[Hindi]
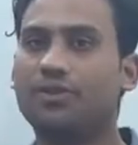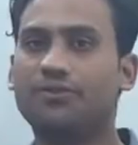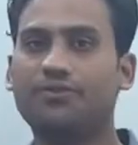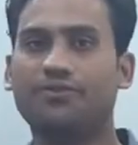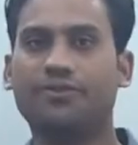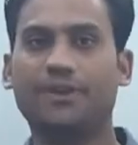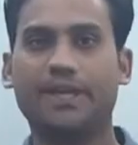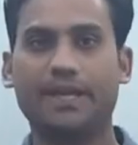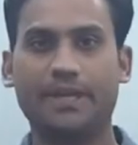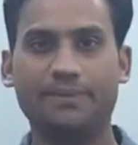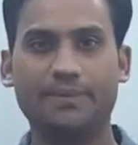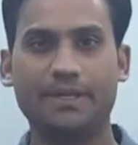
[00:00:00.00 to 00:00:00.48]

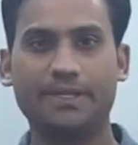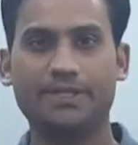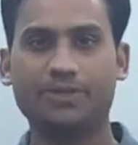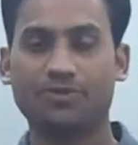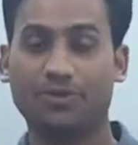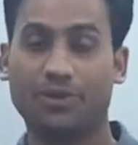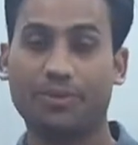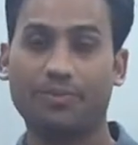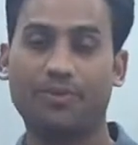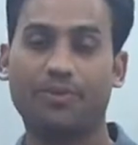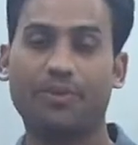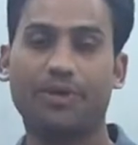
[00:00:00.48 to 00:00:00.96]
ऑफ एलिमेंट्स
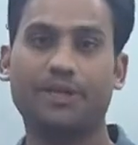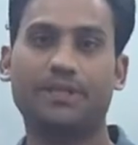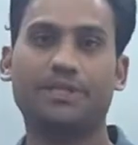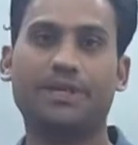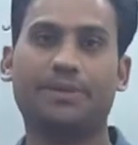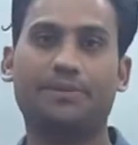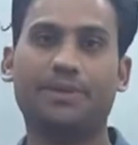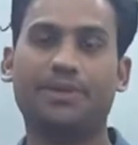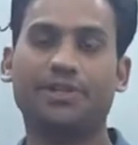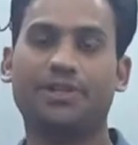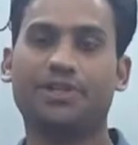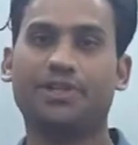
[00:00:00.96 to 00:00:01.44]
जो कि बोर्ड
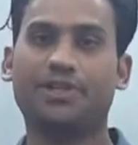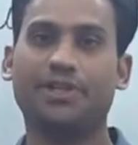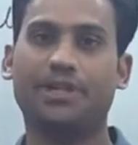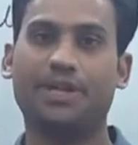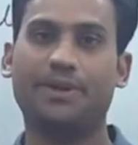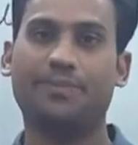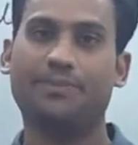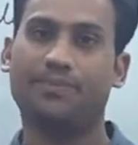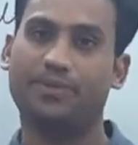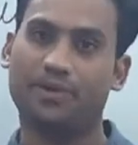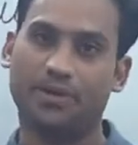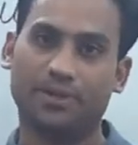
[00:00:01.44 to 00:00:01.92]
एग्जामिनेशन के
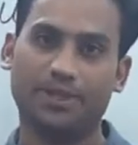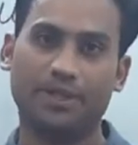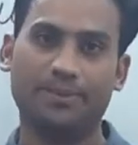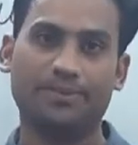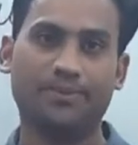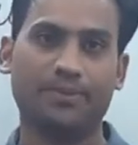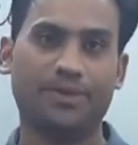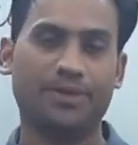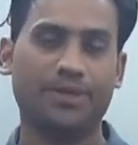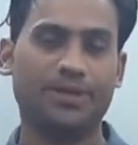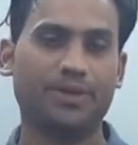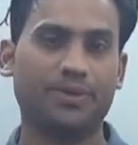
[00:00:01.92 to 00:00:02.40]
लिए बहुत
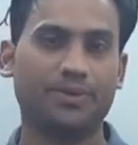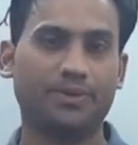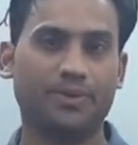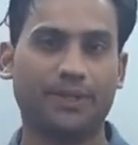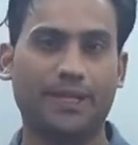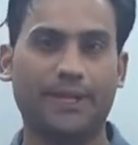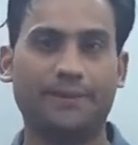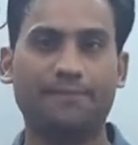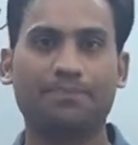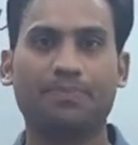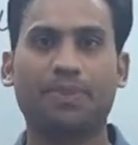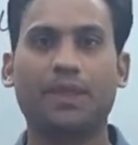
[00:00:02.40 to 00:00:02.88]
इंपॉर्टेंट
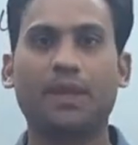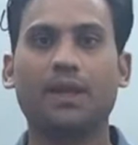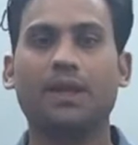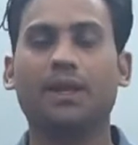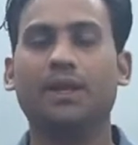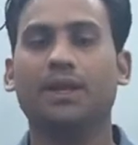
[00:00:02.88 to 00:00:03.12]
होता है